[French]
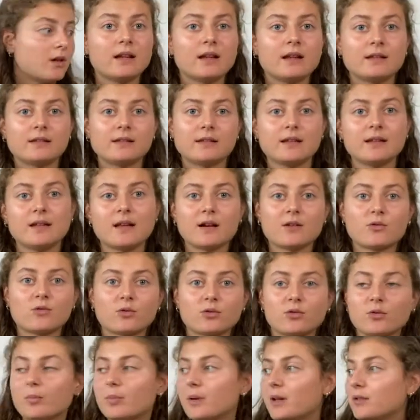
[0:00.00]
Essayez un
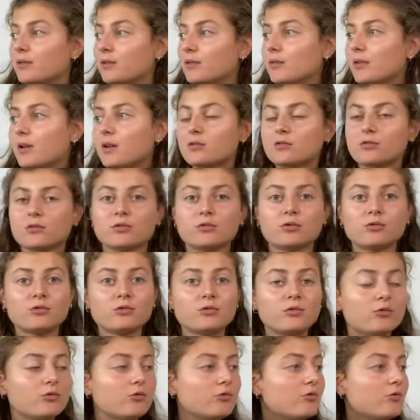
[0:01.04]
cours de peinture, un cours de
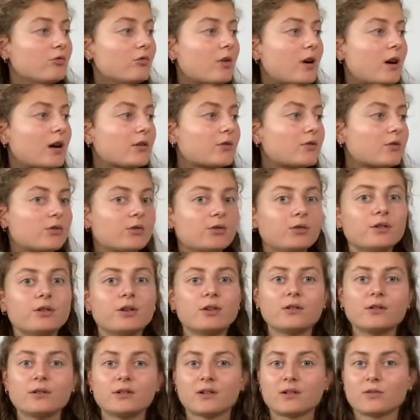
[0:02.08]
sculpture, un cours de
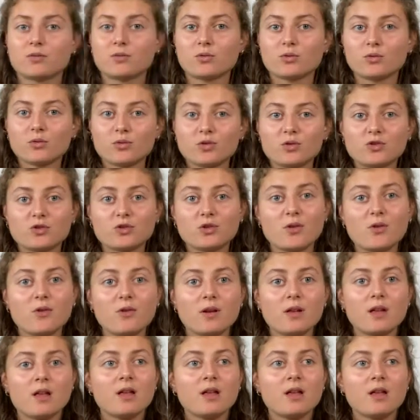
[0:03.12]
danse, un cours de chant,